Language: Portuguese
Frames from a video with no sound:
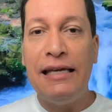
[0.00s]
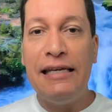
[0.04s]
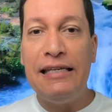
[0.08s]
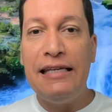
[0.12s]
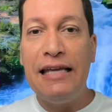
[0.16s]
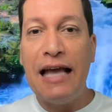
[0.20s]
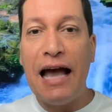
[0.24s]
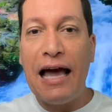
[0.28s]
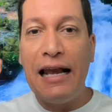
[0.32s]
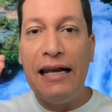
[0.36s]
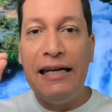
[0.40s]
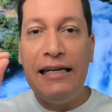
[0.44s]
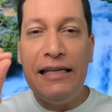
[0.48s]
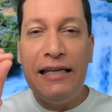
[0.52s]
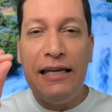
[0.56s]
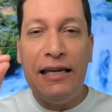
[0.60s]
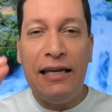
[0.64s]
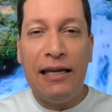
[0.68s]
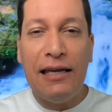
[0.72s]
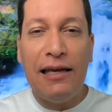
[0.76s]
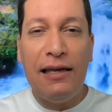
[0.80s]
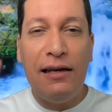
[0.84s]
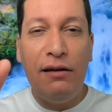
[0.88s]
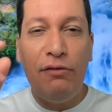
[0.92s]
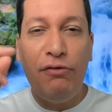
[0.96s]
e ali
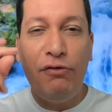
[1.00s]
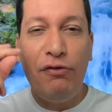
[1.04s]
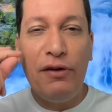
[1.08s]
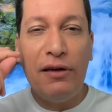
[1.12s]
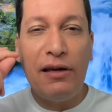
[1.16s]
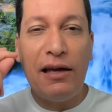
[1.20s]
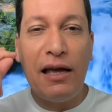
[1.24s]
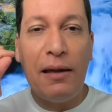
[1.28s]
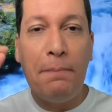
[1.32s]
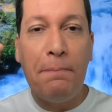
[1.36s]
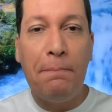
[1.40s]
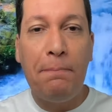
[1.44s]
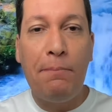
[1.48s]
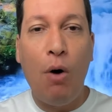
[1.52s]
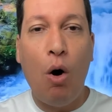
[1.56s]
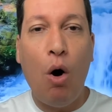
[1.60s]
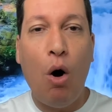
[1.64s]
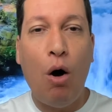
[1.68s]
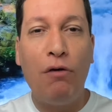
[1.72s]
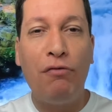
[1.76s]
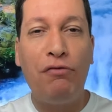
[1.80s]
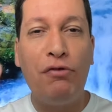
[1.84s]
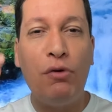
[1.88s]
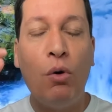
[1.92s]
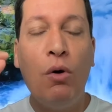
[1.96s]
ele fica
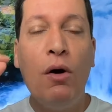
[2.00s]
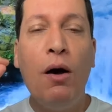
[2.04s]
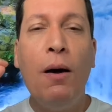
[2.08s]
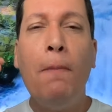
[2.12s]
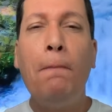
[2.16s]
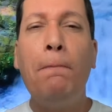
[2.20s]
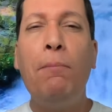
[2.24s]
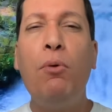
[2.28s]
imóvel